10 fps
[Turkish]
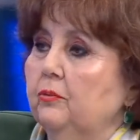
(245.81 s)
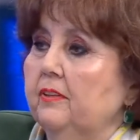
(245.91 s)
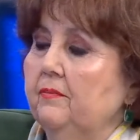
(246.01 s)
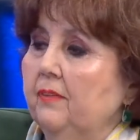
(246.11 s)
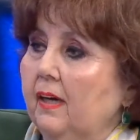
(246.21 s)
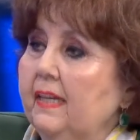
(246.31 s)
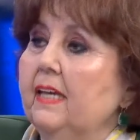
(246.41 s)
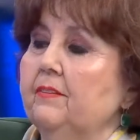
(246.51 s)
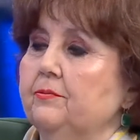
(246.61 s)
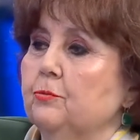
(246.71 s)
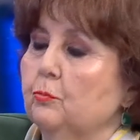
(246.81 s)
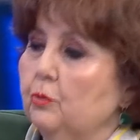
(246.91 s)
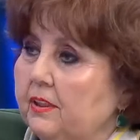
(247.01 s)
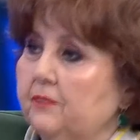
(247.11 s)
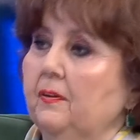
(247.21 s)
Putin ve Aliyev
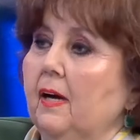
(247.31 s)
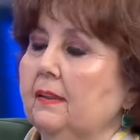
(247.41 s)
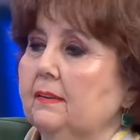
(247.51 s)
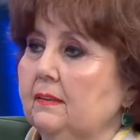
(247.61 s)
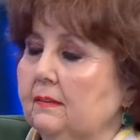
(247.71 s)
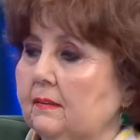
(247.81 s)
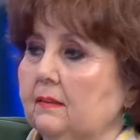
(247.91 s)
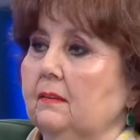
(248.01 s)
Cumhur İttifakı'nın